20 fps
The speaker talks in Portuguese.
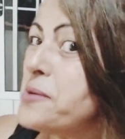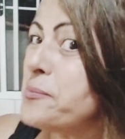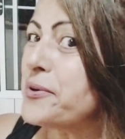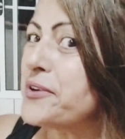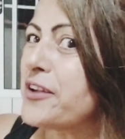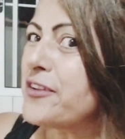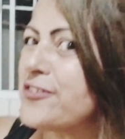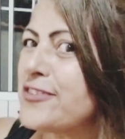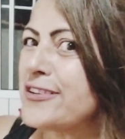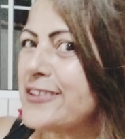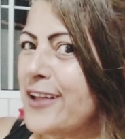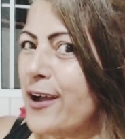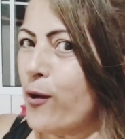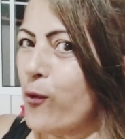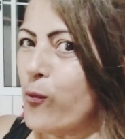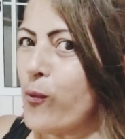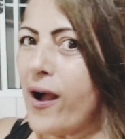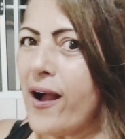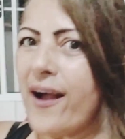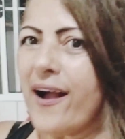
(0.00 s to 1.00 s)
Porque
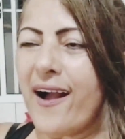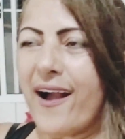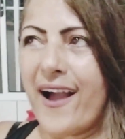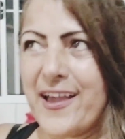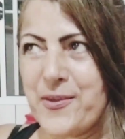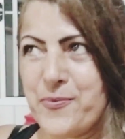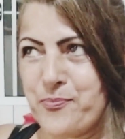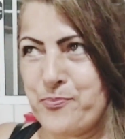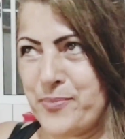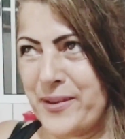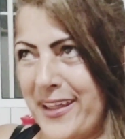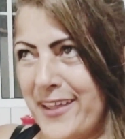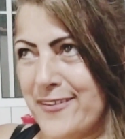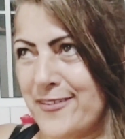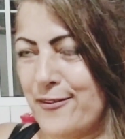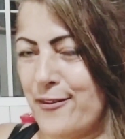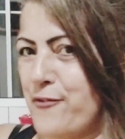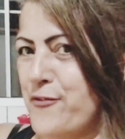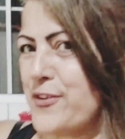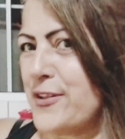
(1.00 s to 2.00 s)
senão a
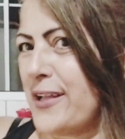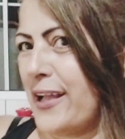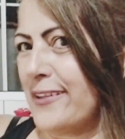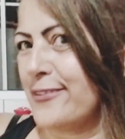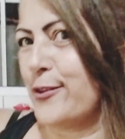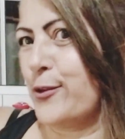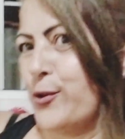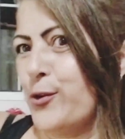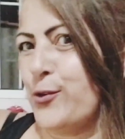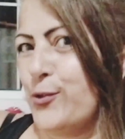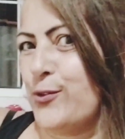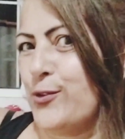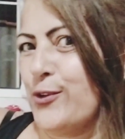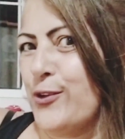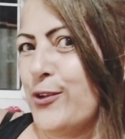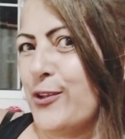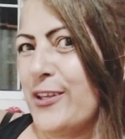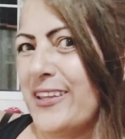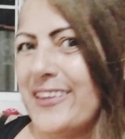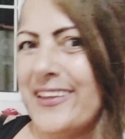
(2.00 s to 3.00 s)
empresa vai ficar
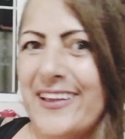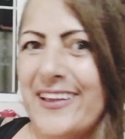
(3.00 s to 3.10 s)
tristinha,